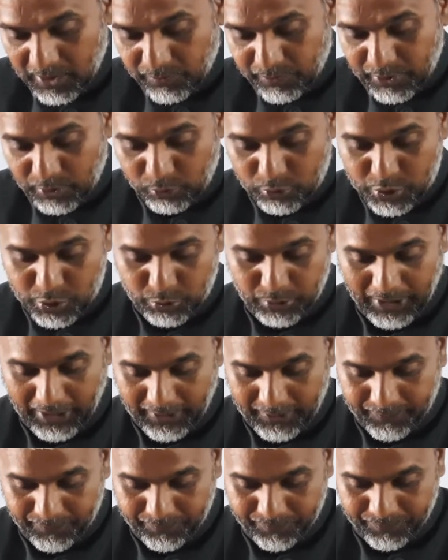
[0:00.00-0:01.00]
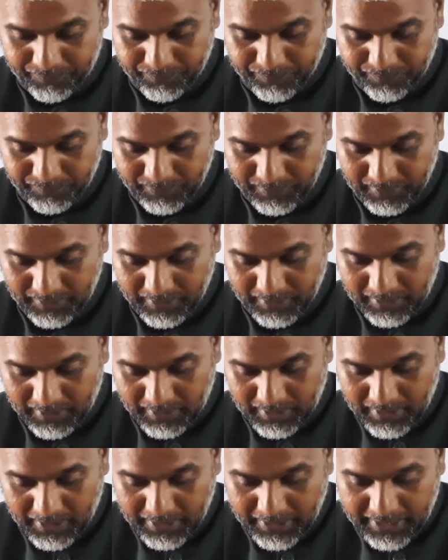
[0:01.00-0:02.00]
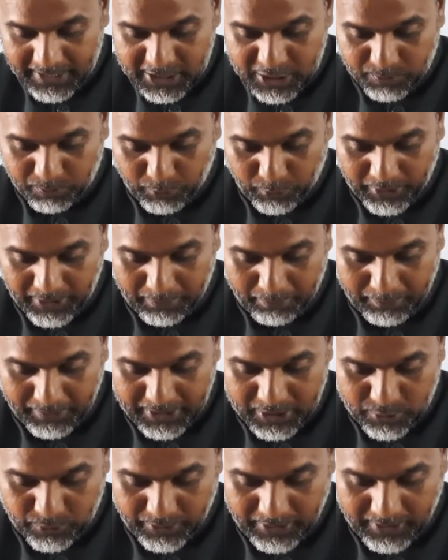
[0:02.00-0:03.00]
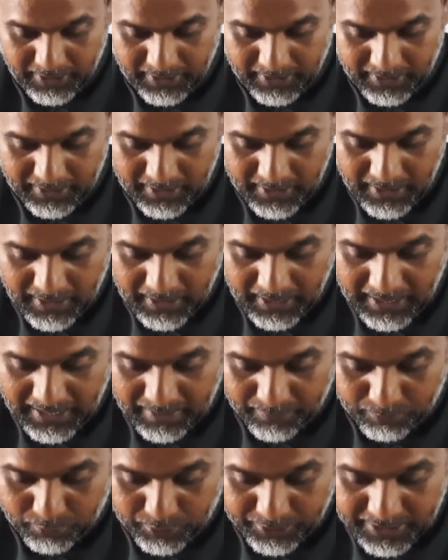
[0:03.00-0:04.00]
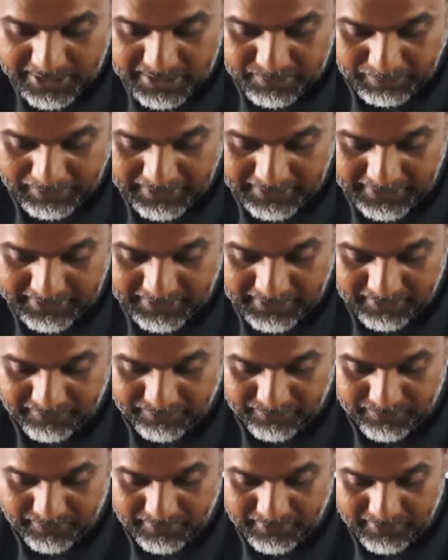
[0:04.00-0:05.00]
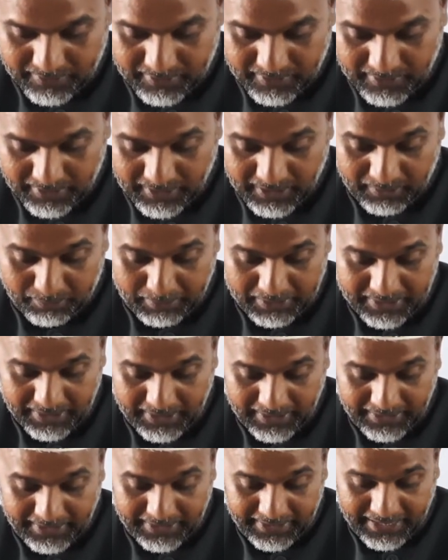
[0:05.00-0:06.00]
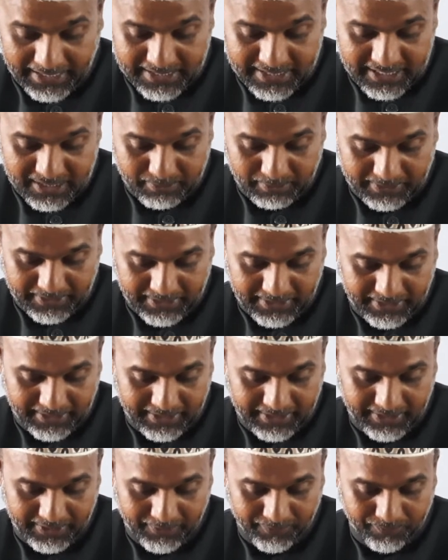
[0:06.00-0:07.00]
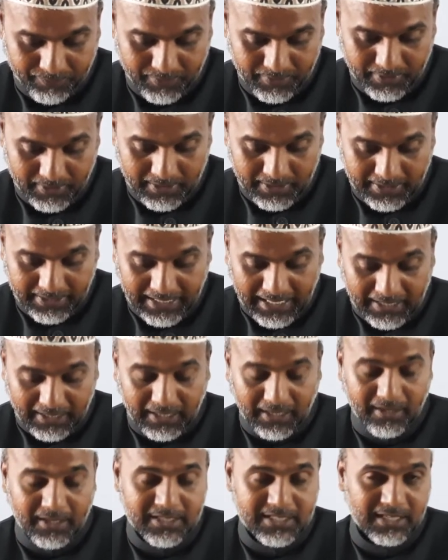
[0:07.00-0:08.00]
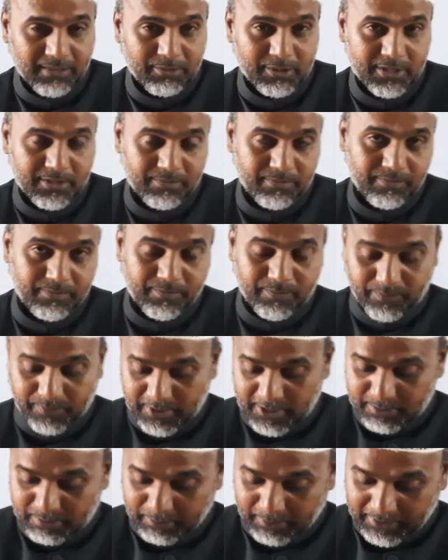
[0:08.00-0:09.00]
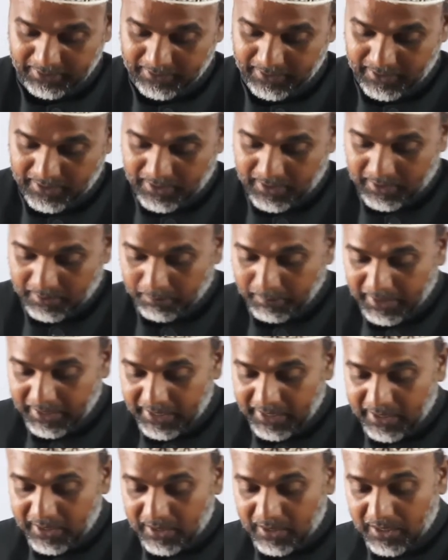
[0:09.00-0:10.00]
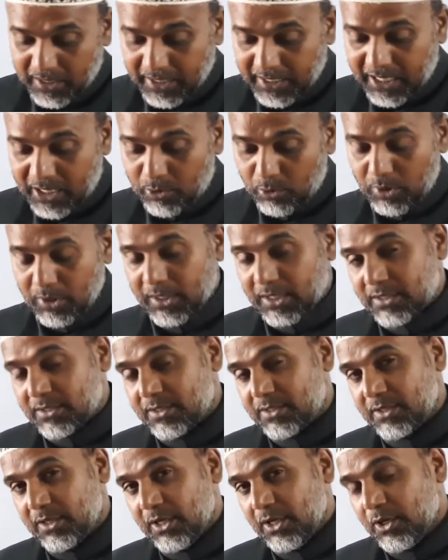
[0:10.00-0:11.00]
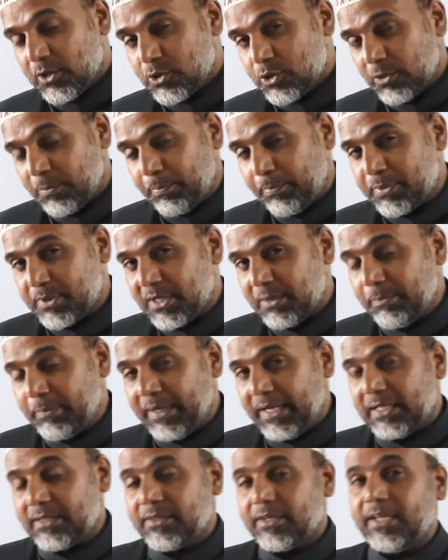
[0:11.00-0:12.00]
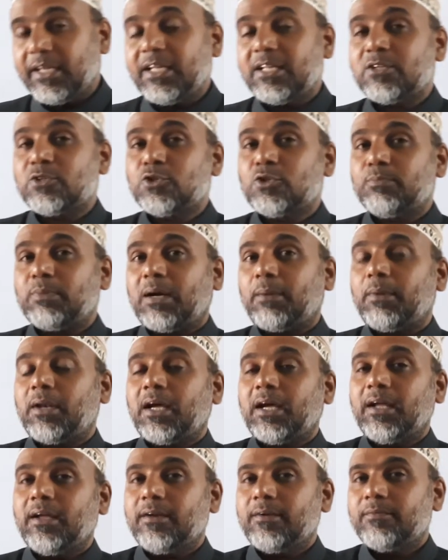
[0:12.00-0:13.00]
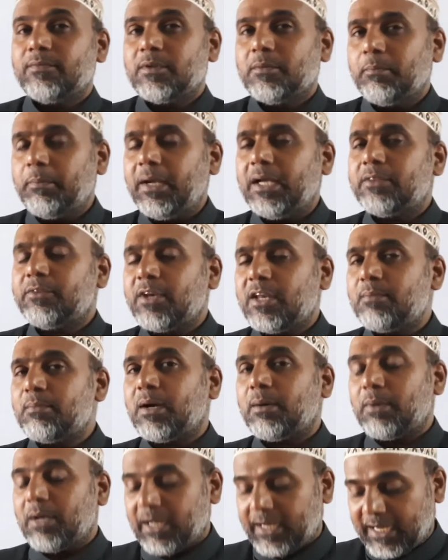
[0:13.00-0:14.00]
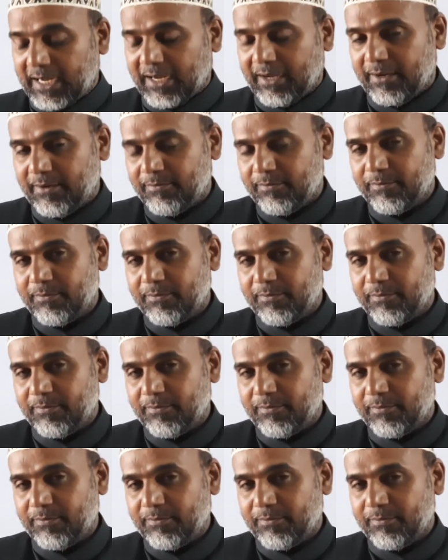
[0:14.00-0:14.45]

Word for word: फिल उनशुदा इस पोएम में जो है ना आपको किस बात की तरफ रगबत दिलाई गई क्या चीज़ बताई गई है क्या करना साहब इस इसमें बात माहिया खैरगरस सबसे बेहतरीन जो मामला है बेहतरीन मामला क्या है